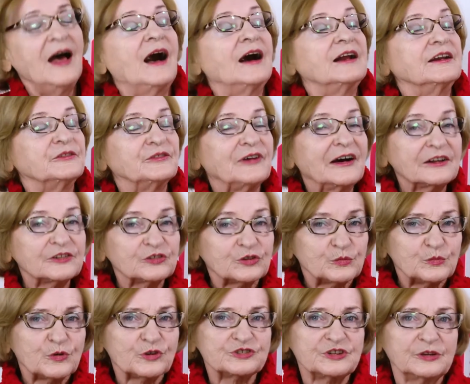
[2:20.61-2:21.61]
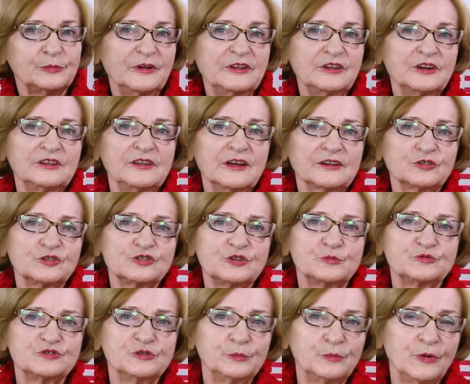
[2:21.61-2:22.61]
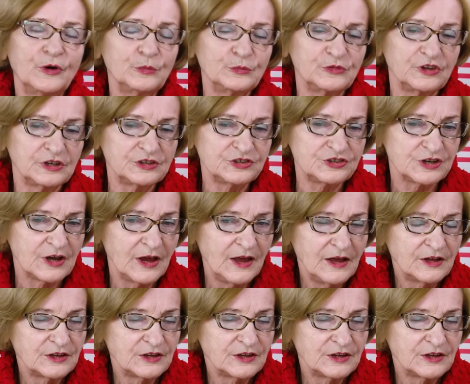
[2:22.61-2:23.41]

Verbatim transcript: Ale warto może, panie redaktorze, przypomnieć,